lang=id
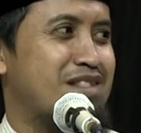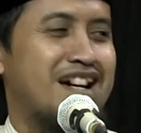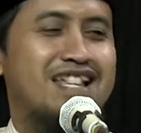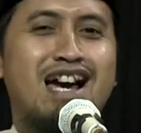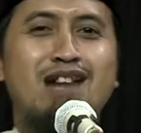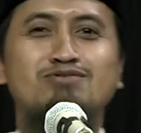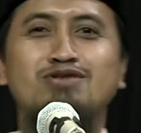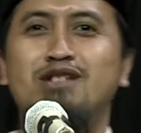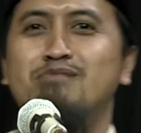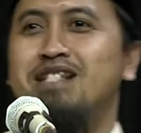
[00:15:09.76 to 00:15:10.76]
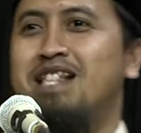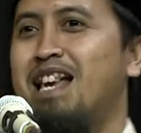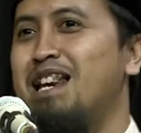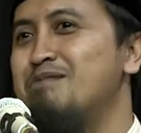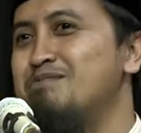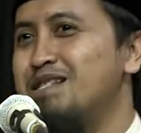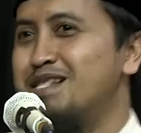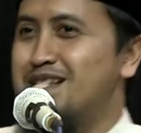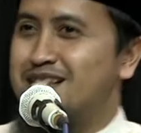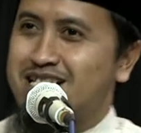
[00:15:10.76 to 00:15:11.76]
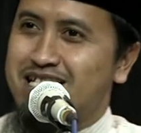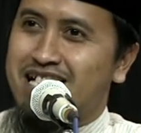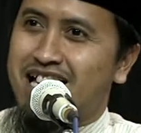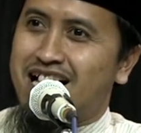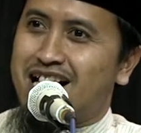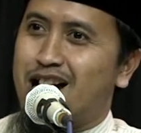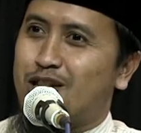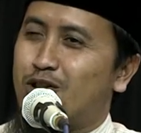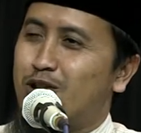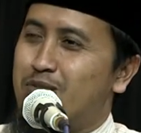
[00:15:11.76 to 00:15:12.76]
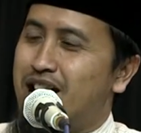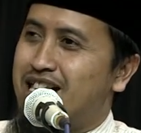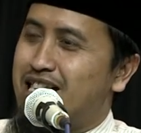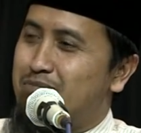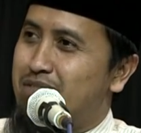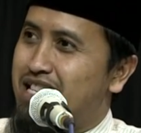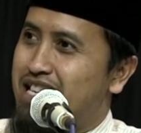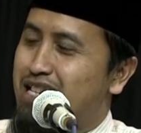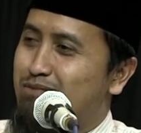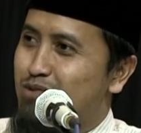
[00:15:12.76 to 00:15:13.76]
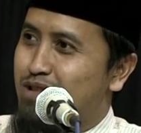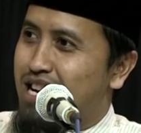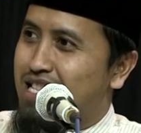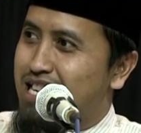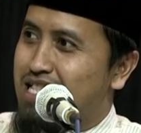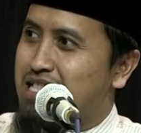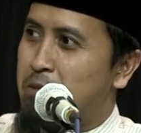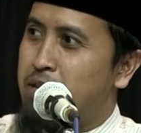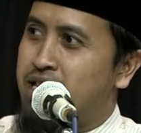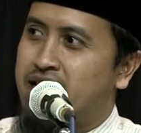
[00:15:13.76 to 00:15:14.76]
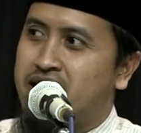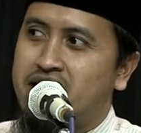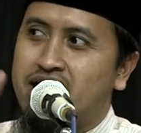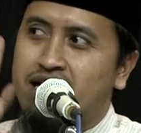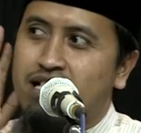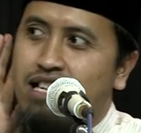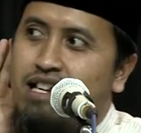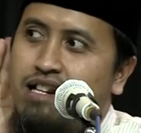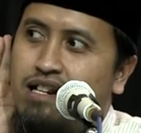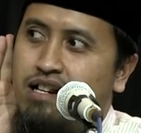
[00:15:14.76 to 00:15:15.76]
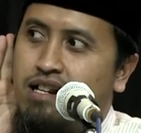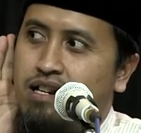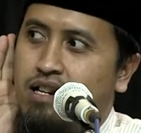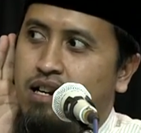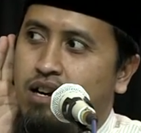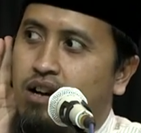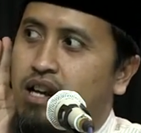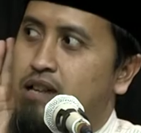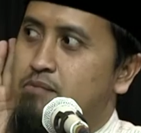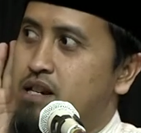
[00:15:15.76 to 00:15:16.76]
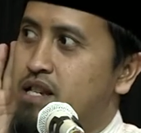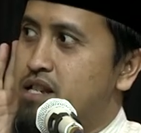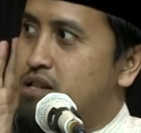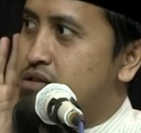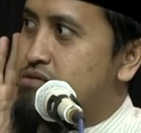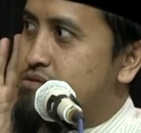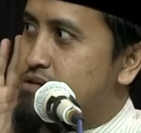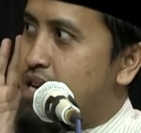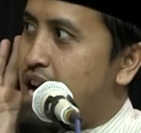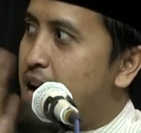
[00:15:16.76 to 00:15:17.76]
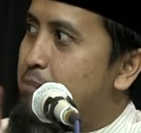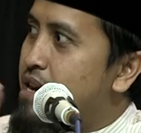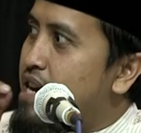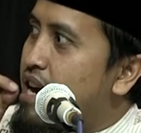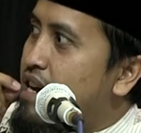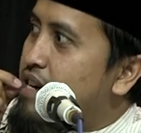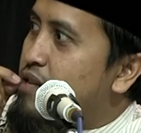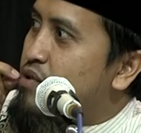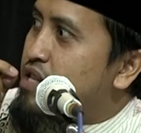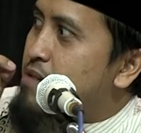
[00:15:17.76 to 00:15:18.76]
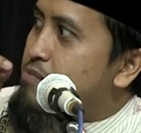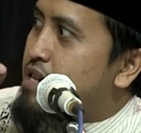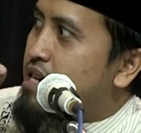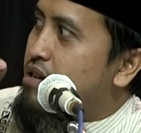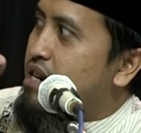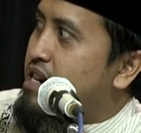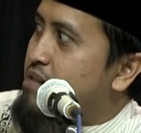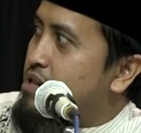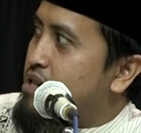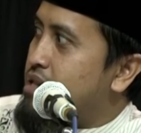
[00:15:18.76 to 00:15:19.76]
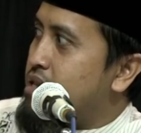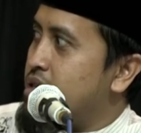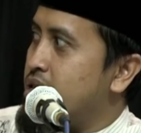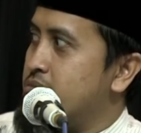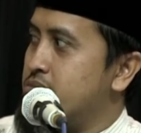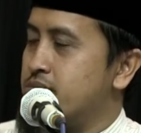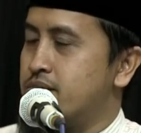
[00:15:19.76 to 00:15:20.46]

makanya Abdullah bin Salam ini gak cukup hanya melihat mukanya tapi didengarkan oleh beliau apa yang akan diucapkan oleh Nabi SAW